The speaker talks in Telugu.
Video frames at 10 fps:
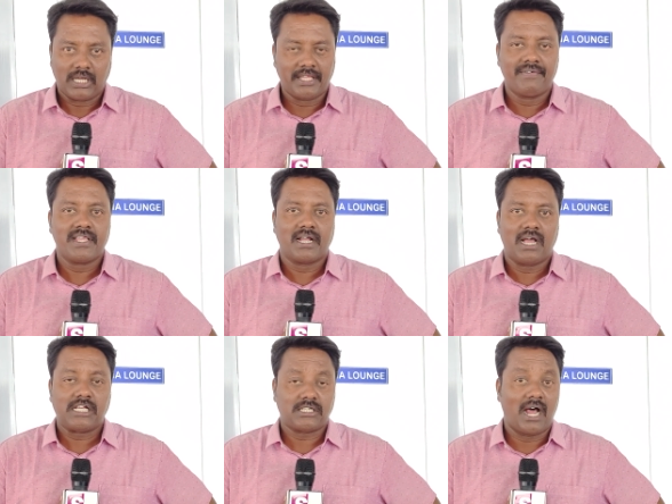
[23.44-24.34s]
అదేవిధంగా
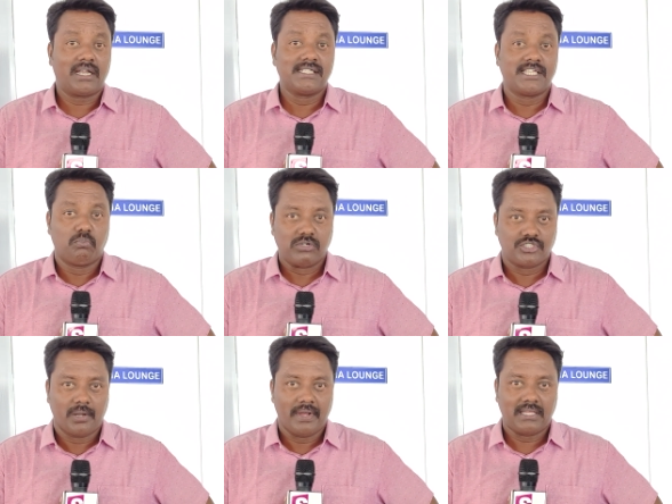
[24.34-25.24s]
ఆర్టీసీ
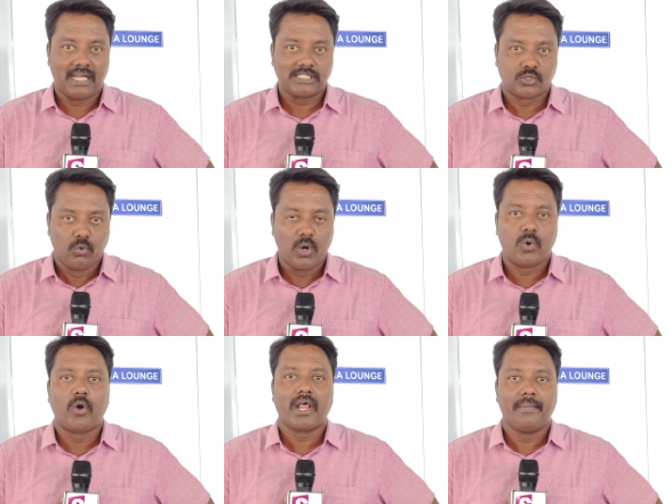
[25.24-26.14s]
బస్సుల మీద స్కూల్
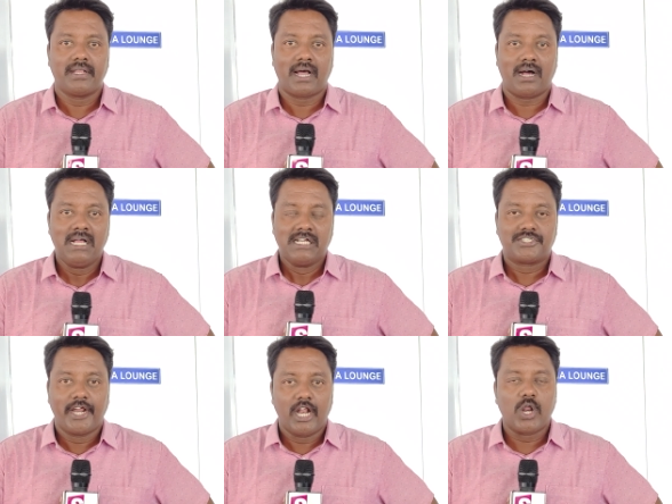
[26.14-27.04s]
గోడల మీద
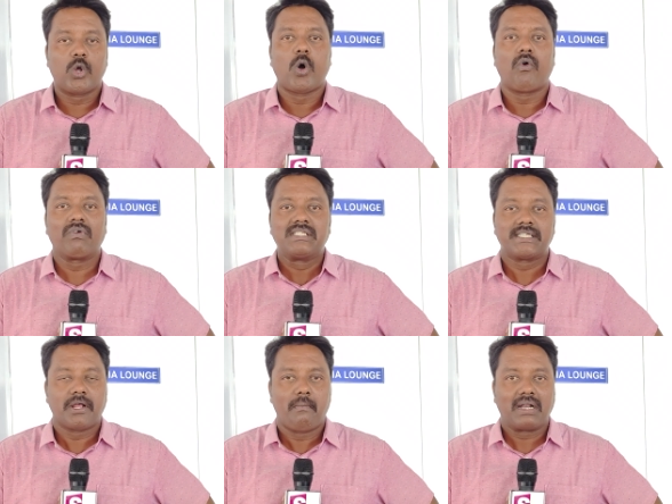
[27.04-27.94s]
స్త్రీలను
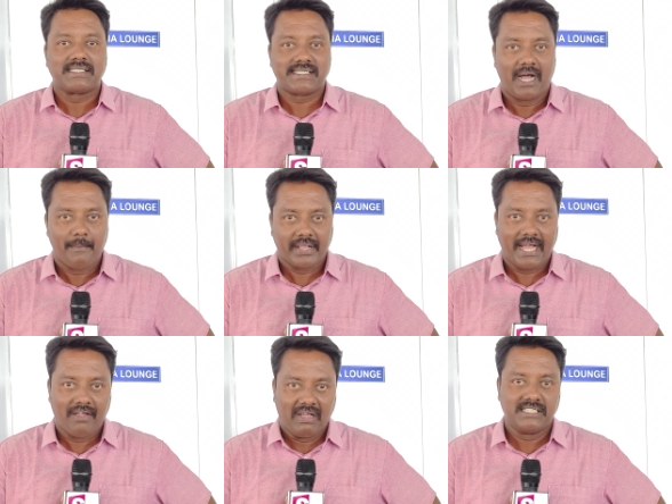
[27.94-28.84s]
గౌరవించడం మన
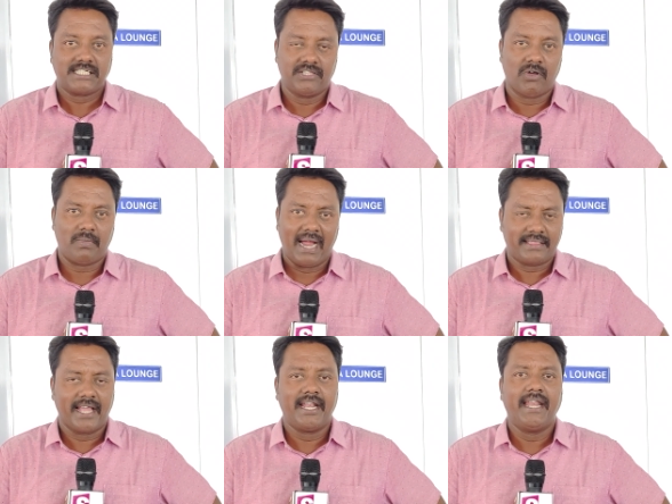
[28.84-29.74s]
సాంప్రదాయం అని చదివాం
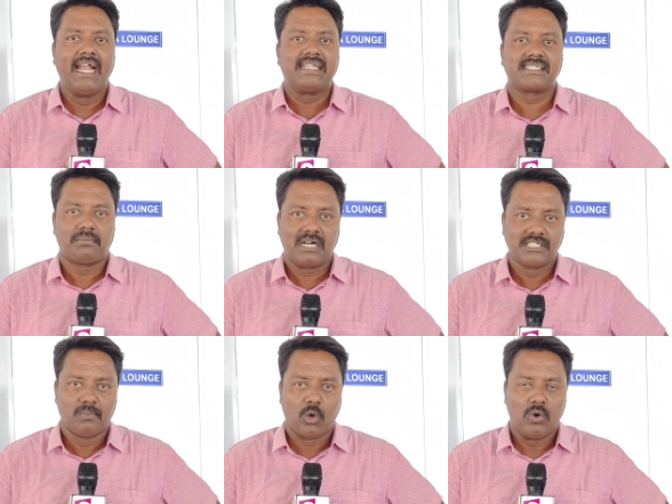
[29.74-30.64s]
అయితే నేటి
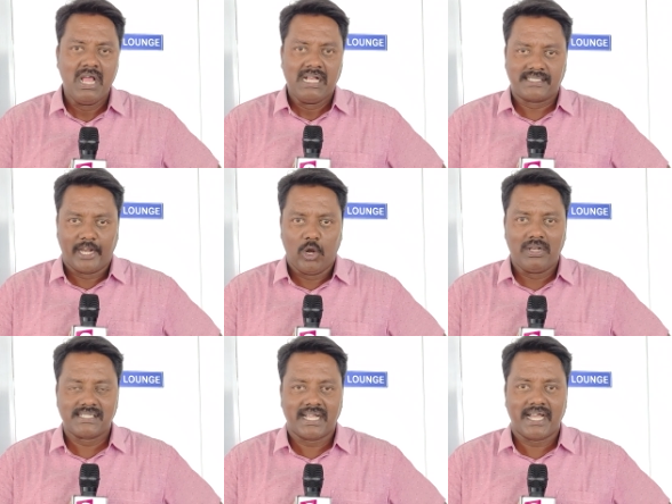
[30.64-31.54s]
సమాజంలో స్త్రీలు
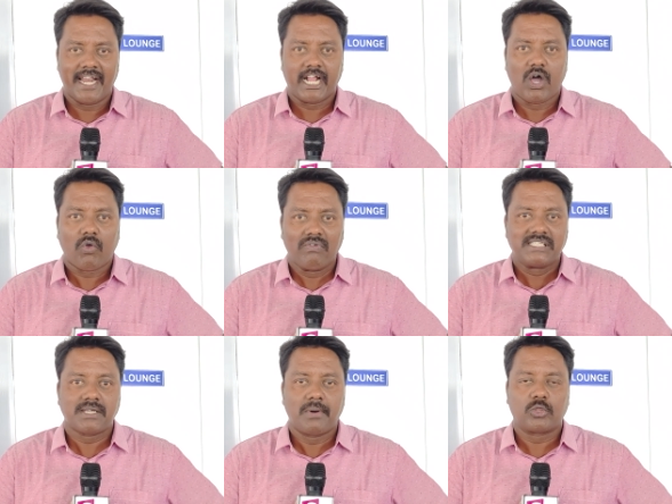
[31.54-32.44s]
నిజంగానే
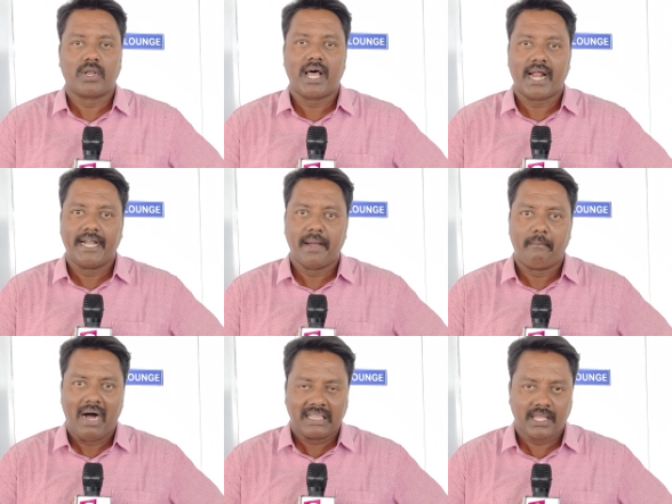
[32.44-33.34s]
గౌరవించబడుతున్నారా అంటే
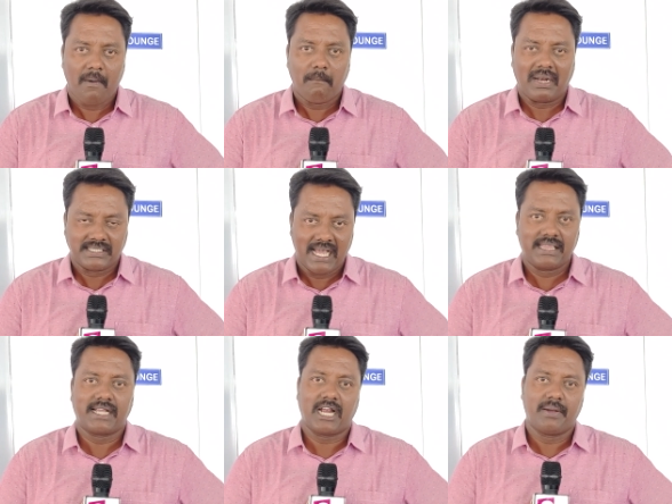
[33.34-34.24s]
మాత్రం
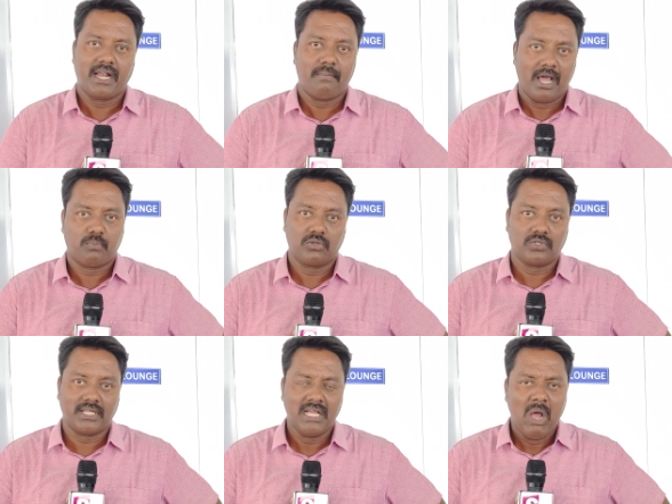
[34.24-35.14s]
ప్రశ్నార్థకరంగానే
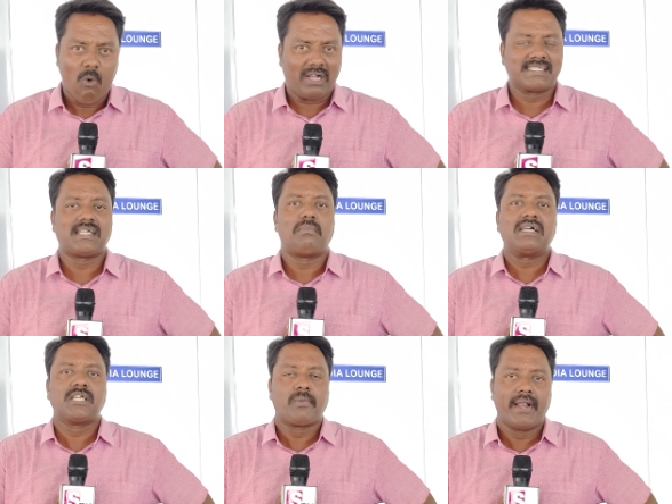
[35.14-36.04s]
మారిపోతుంది ఒక
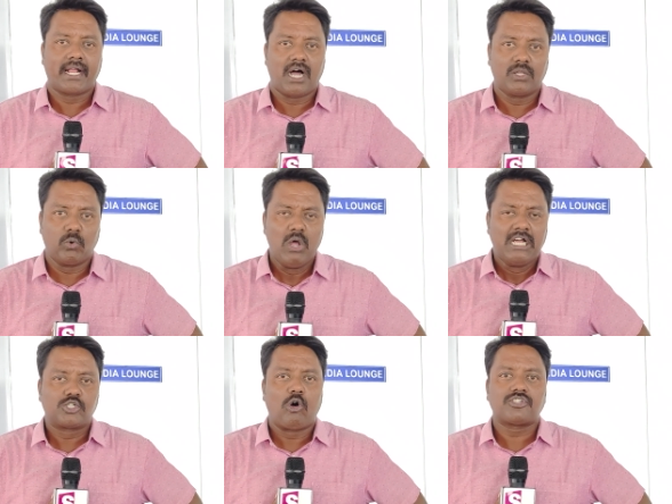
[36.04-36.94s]
సమాజంలోనే కాదు
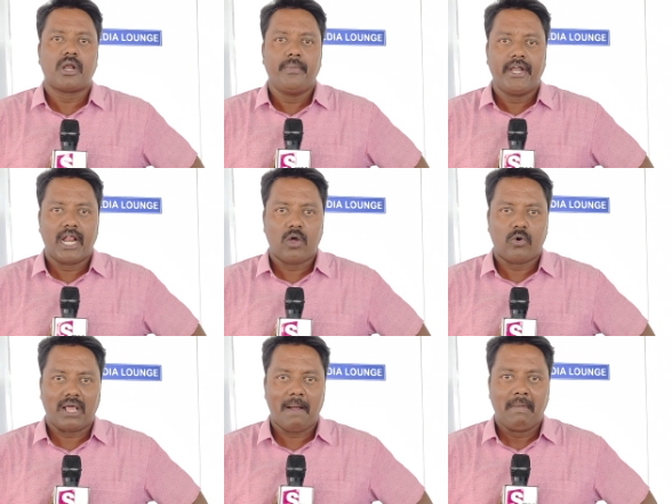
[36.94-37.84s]
సోషల్ మీడియాలో
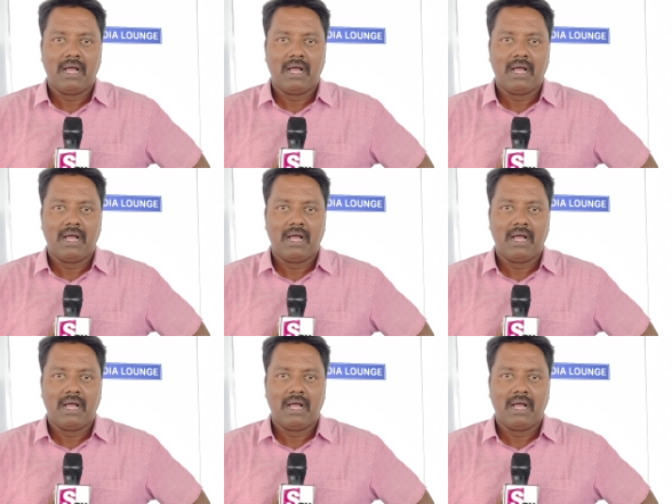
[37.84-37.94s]
కూడా